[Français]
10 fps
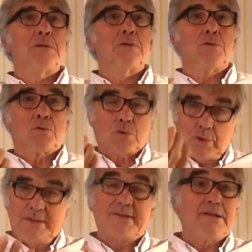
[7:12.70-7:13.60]
une
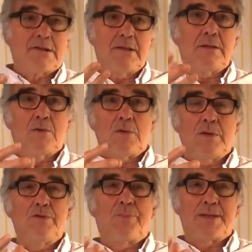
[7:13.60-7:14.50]
connaissance, euh,
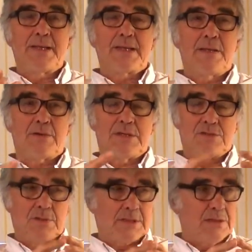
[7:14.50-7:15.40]
une pratique d'ailleurs qui
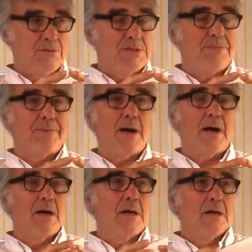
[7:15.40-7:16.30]
se traduisait par
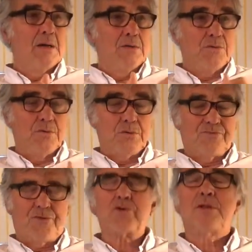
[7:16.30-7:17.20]
une forte